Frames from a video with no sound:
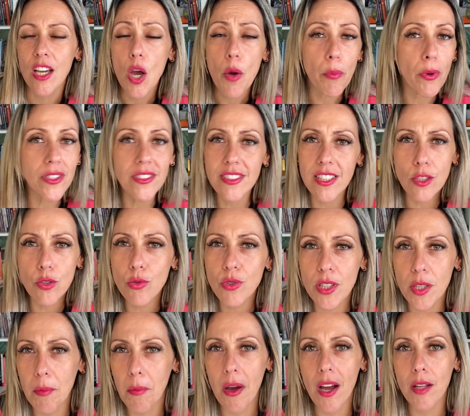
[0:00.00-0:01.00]
Pode ser no
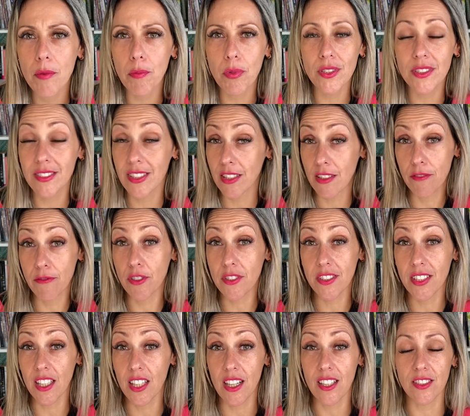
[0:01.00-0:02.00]
trabalho, pode ser na
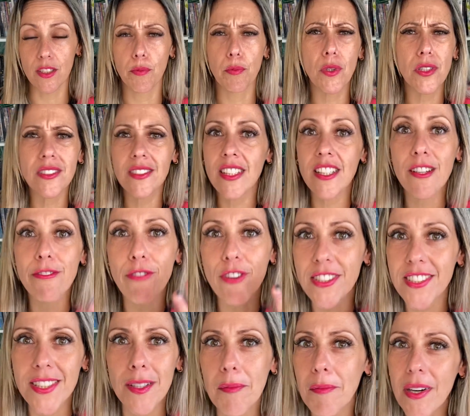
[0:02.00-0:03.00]
vossa casa, pode ser a
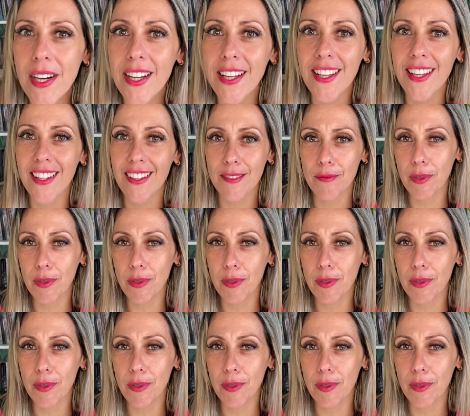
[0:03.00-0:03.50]
vossa mãe.